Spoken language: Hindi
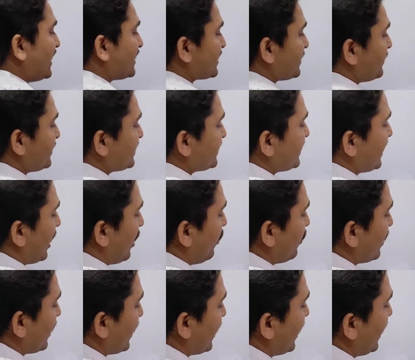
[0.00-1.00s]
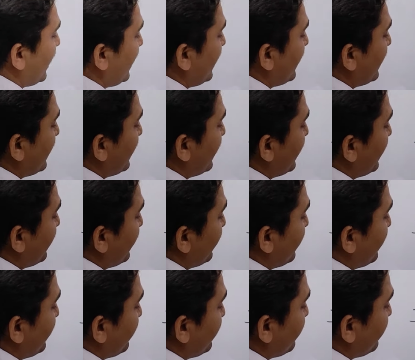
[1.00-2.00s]
एक समस्या और है
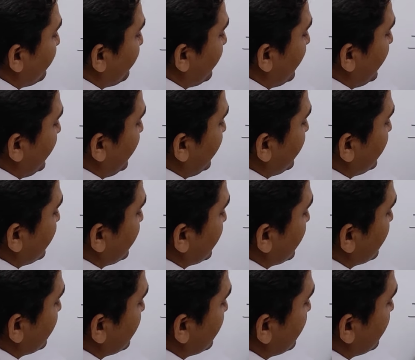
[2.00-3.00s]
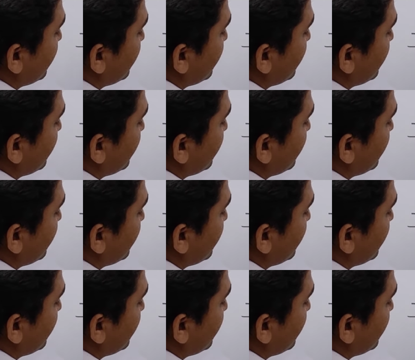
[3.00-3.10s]
वीर